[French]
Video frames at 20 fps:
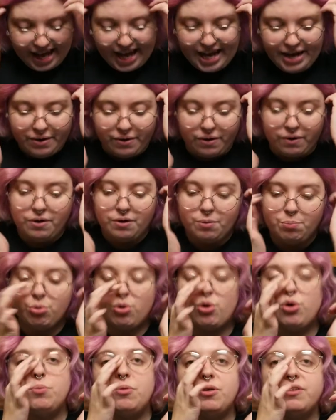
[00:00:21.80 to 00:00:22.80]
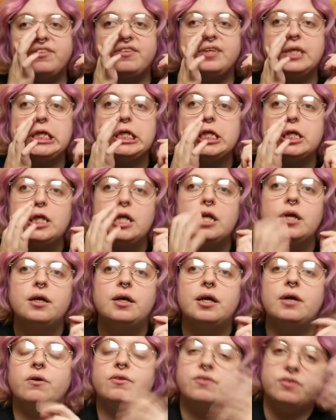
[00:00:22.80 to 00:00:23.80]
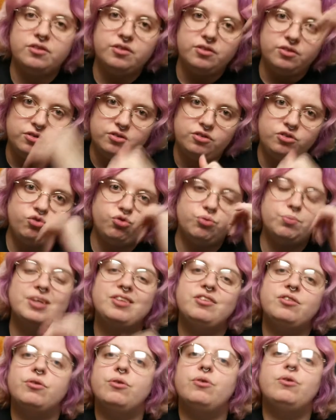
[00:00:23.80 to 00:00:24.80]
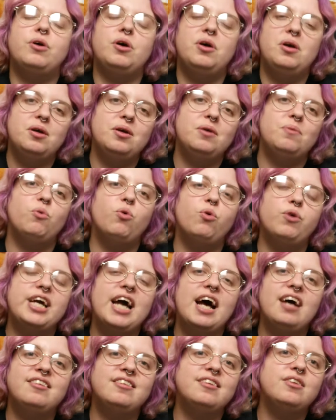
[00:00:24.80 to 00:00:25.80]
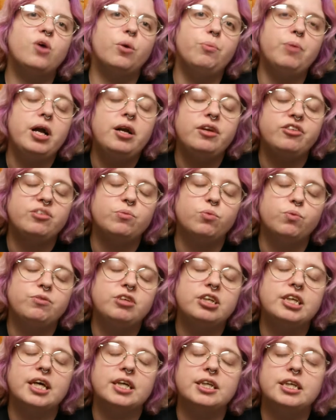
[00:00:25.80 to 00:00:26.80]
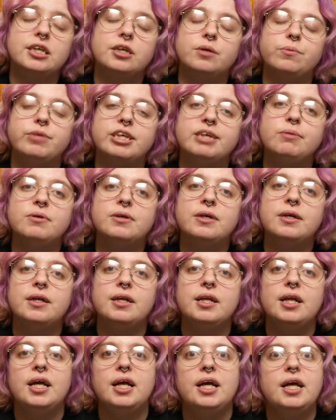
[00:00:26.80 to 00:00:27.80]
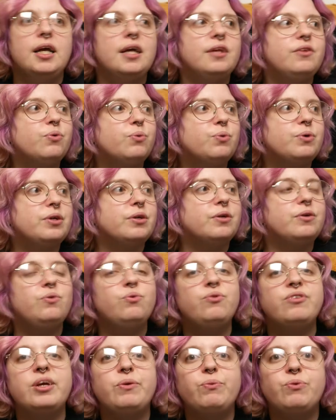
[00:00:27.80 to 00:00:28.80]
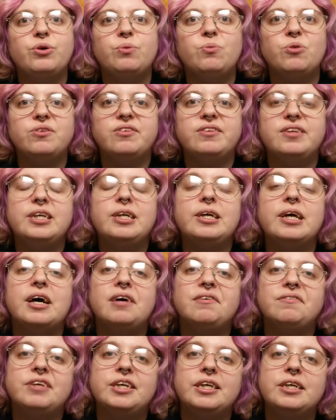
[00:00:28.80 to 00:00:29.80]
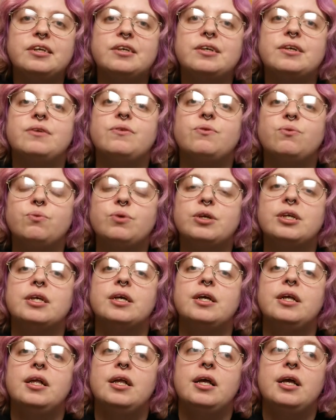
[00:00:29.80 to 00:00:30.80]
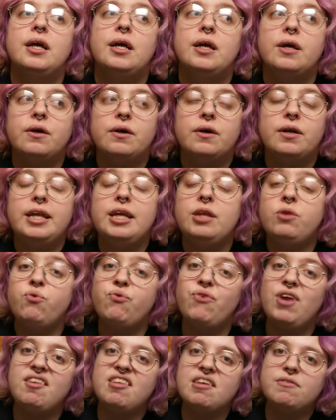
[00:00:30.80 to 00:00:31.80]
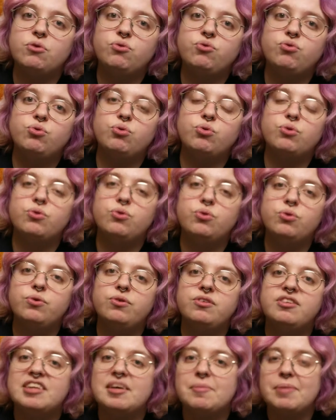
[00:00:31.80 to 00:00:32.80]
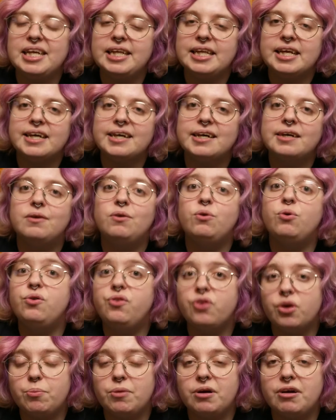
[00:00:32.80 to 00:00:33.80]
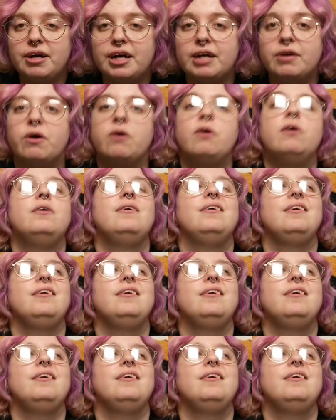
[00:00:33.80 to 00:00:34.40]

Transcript: Alors, pour commencer, alors si je baisse mon regard, c'est normal, j'ai mon petit carnet comme d'hab. Donc, nous allons commencer avec donc euh, les nouvelles aventures de Sabrina, le tome 1. Alors,